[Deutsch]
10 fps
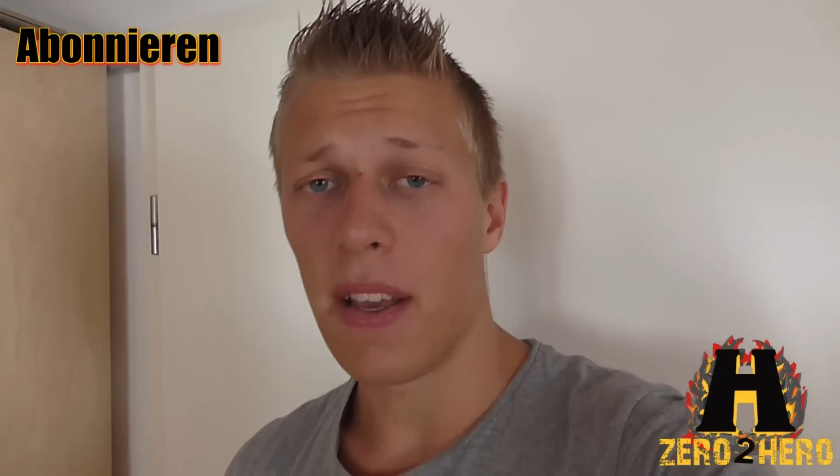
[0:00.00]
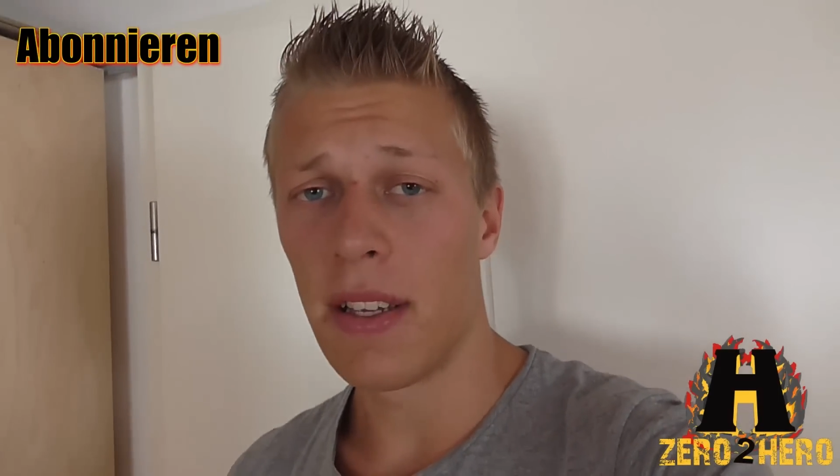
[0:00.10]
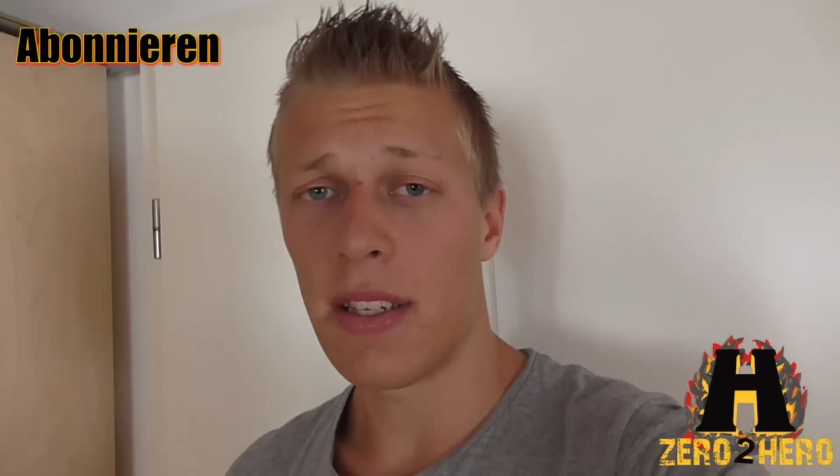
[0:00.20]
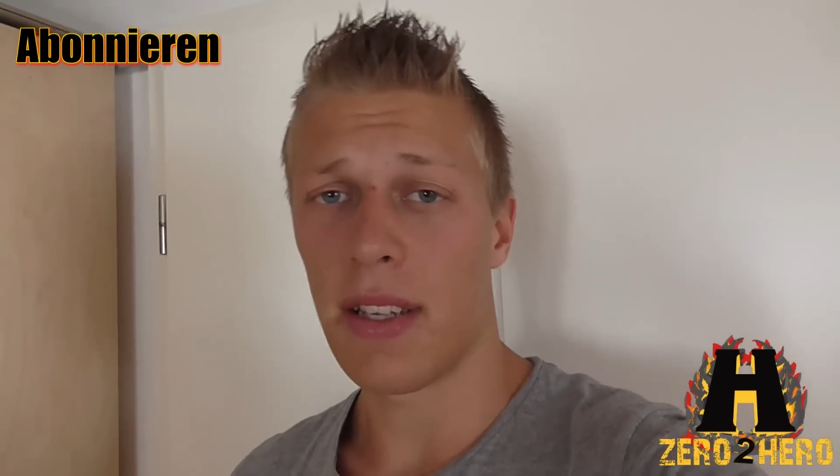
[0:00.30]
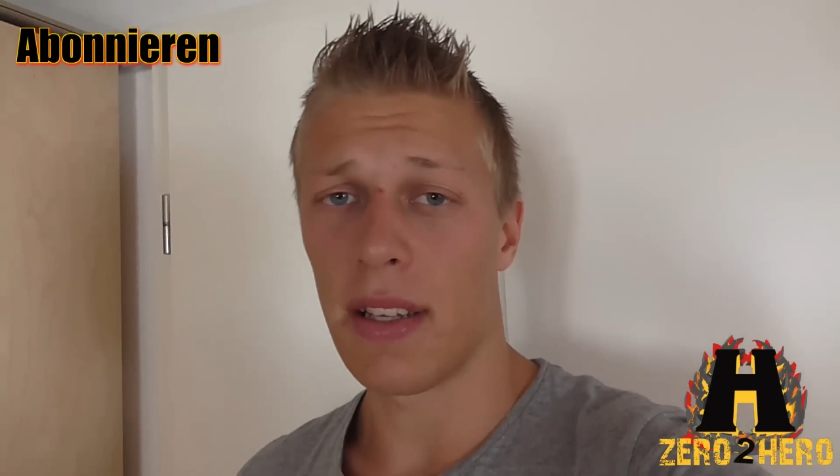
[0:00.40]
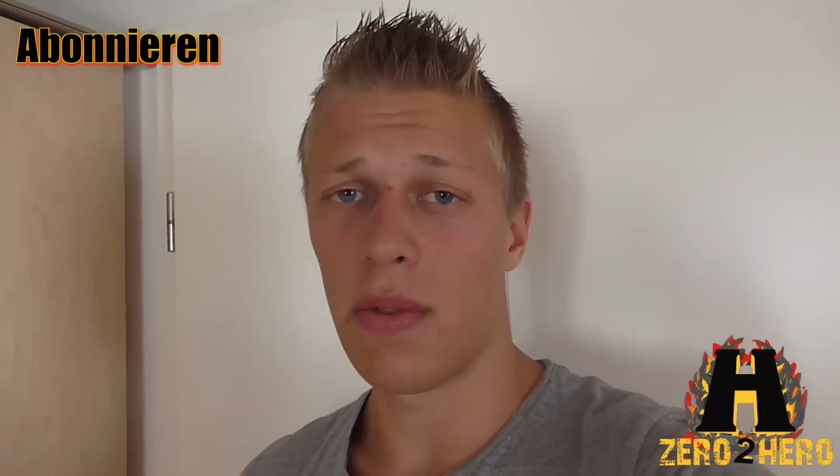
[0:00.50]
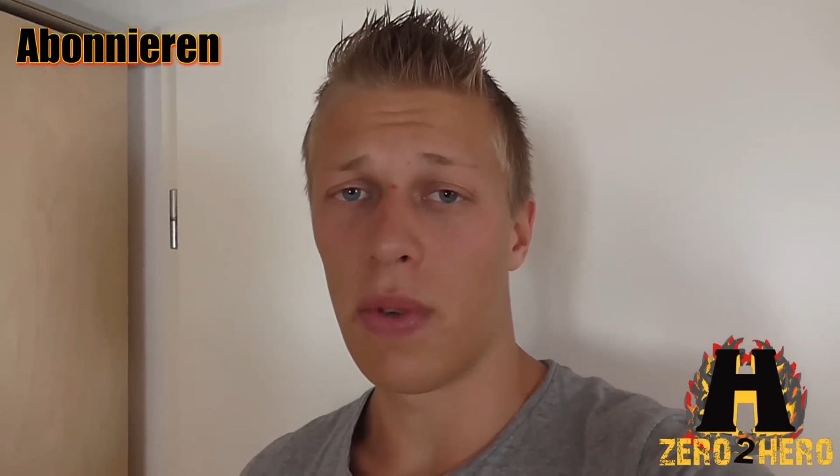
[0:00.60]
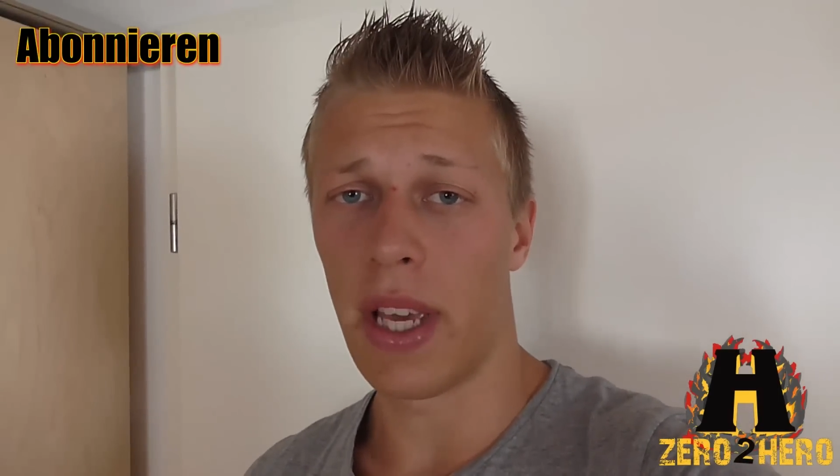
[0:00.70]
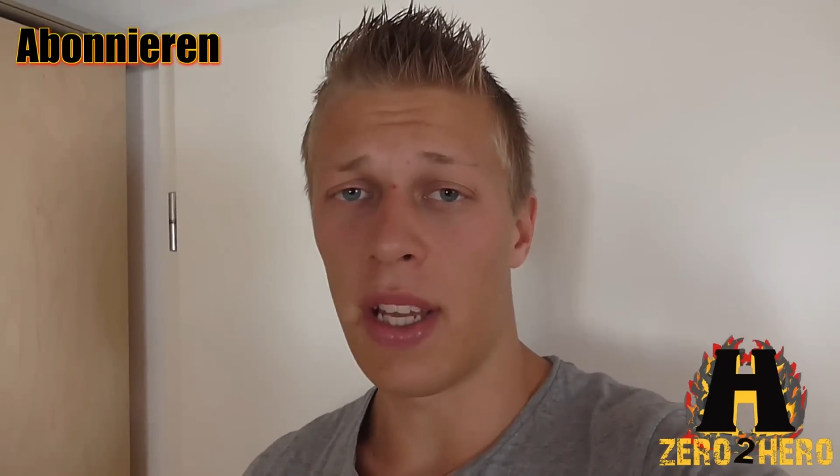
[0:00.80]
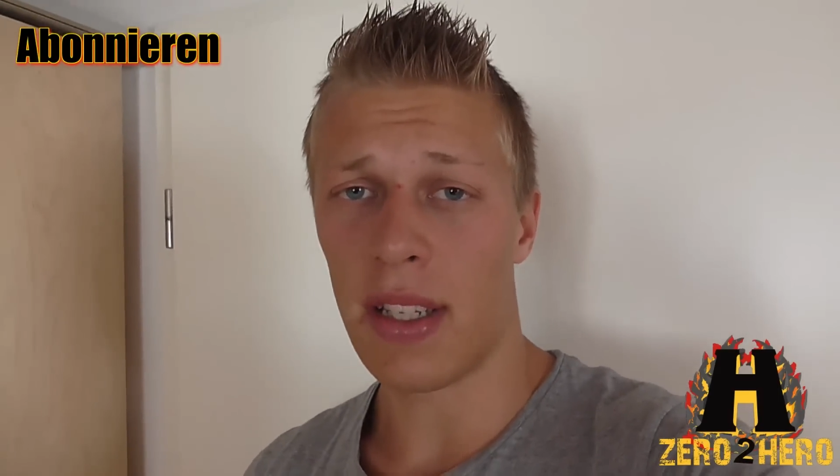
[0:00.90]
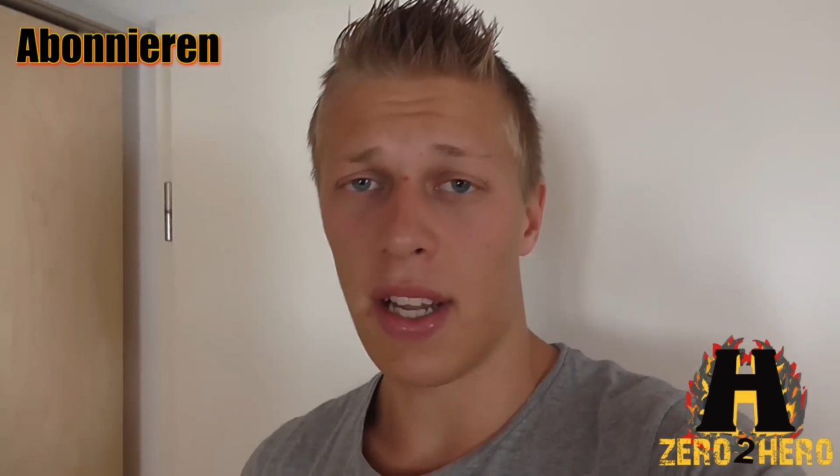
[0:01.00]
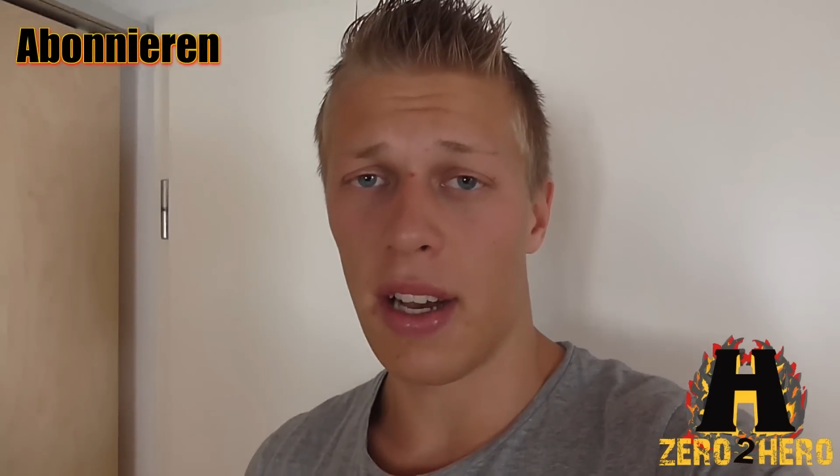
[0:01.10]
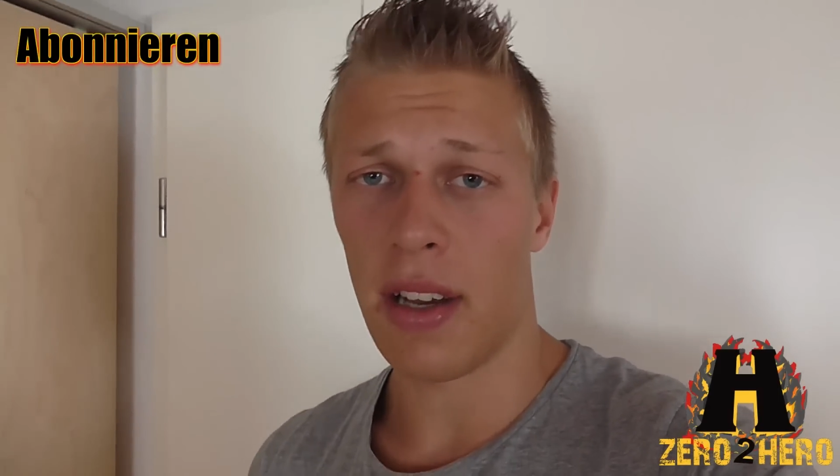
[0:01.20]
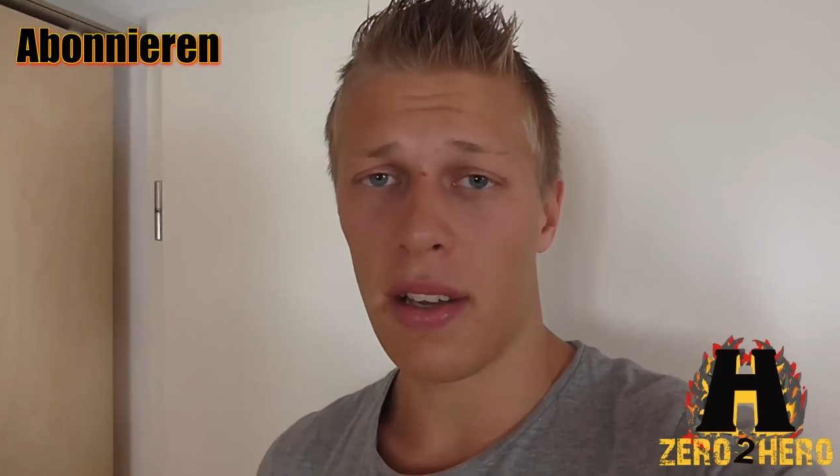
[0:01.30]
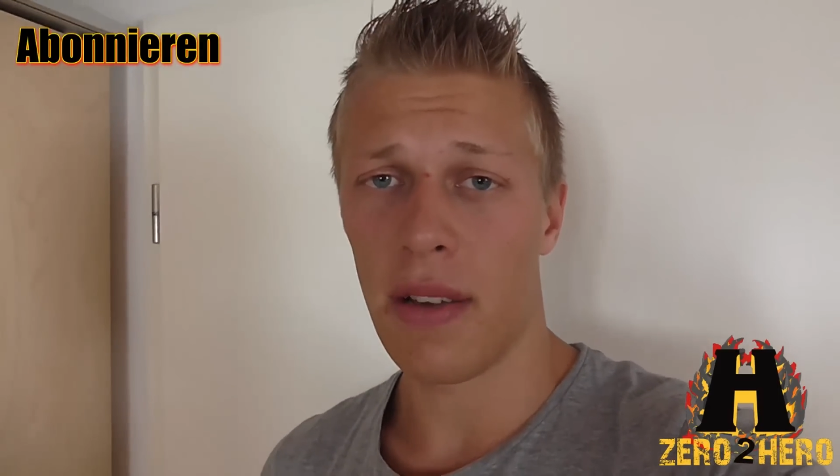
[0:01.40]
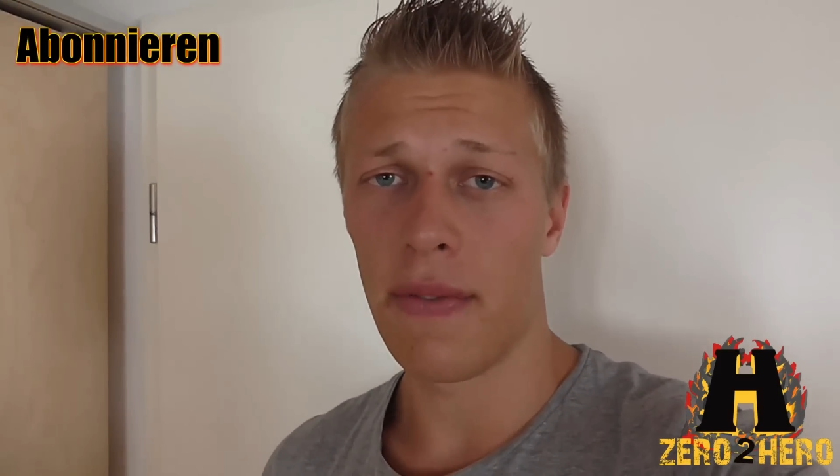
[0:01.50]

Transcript: ist, dass du jeden Tag,